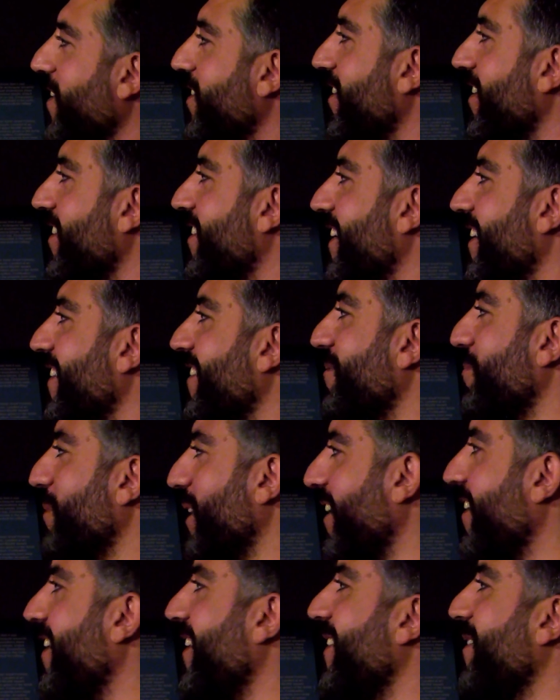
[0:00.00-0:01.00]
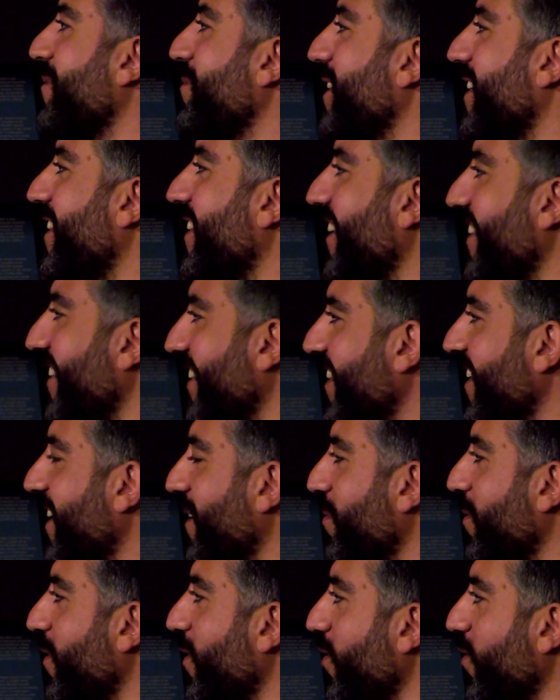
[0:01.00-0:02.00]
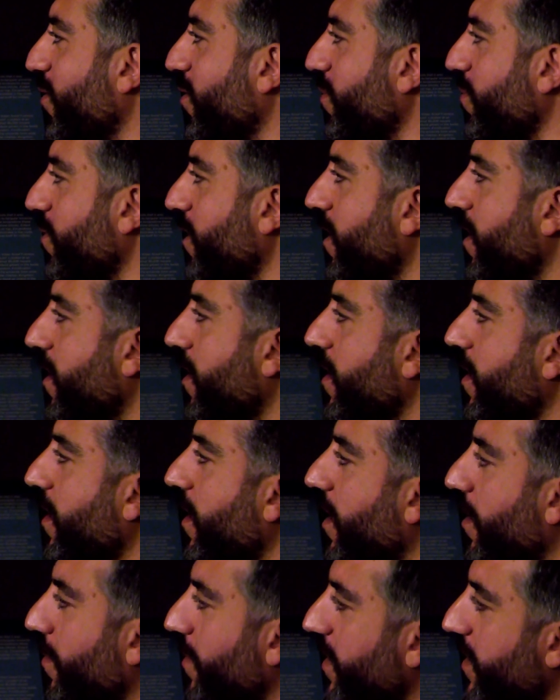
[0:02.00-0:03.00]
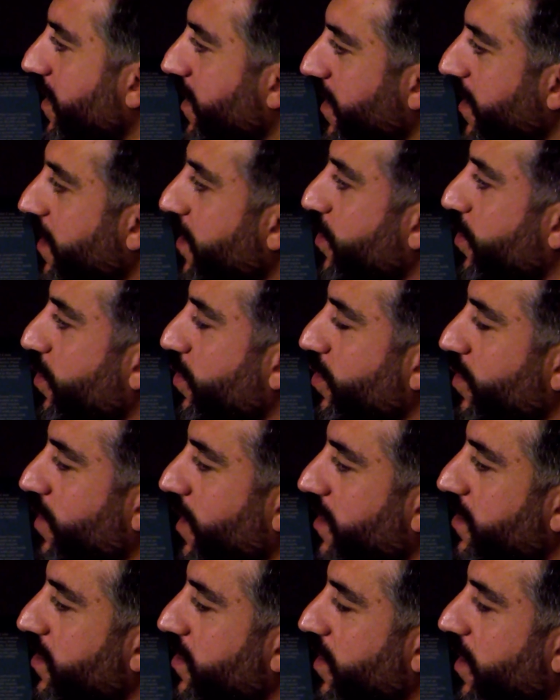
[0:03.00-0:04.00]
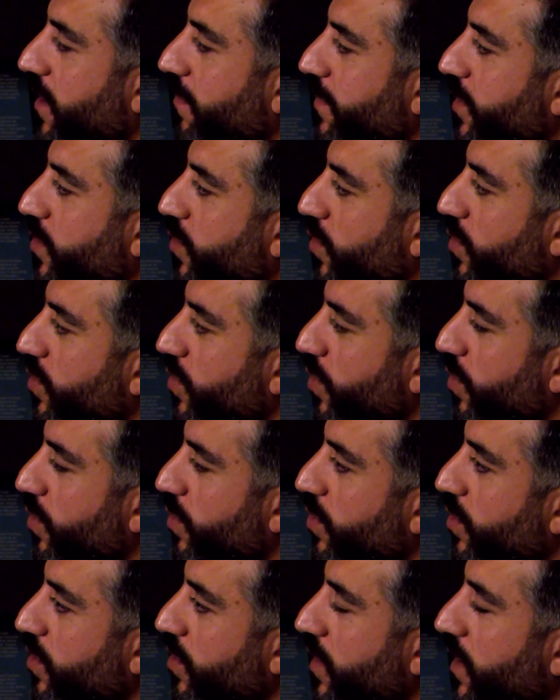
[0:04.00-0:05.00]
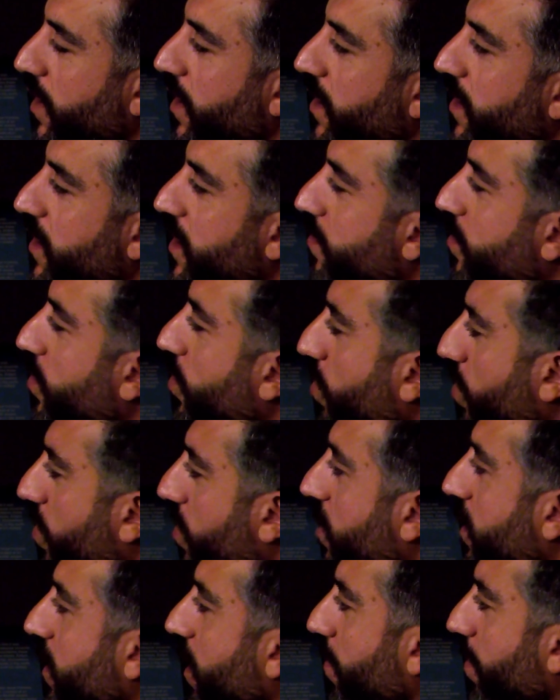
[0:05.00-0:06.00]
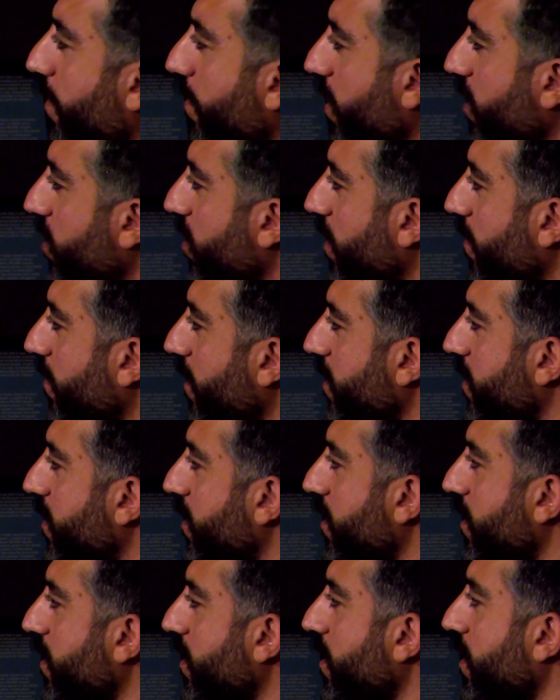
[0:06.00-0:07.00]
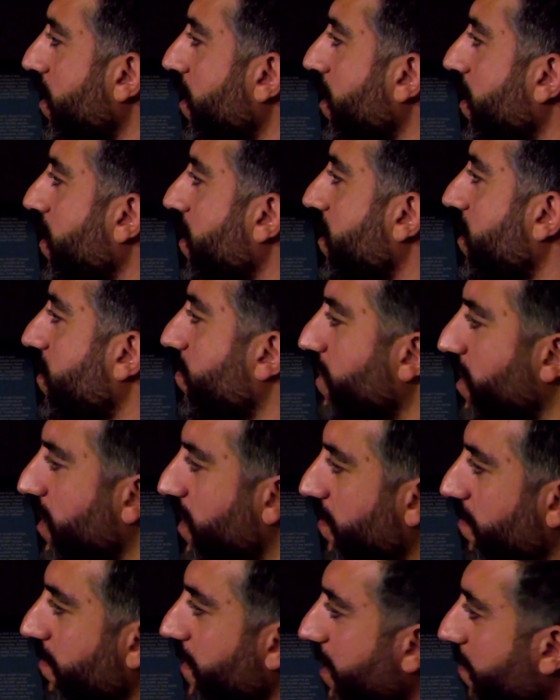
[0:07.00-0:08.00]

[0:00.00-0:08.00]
ben şahsen beklediğimize değdi evet. diyebiliyorum. Ama iyi kötü tartışılan bir konu oldu. Şimdi o yapım aşaması, şimdiki